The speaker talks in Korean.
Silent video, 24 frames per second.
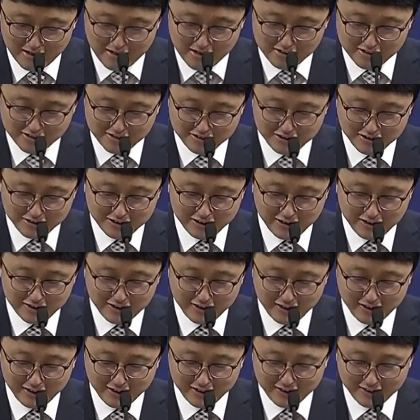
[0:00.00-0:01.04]
그
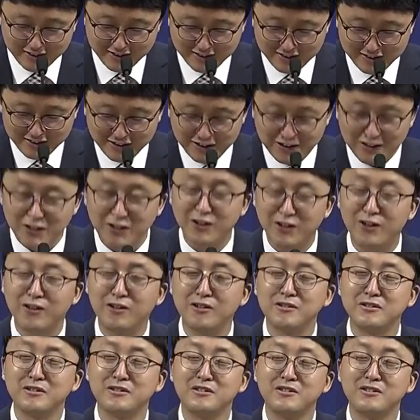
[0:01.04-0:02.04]
식탁에 어,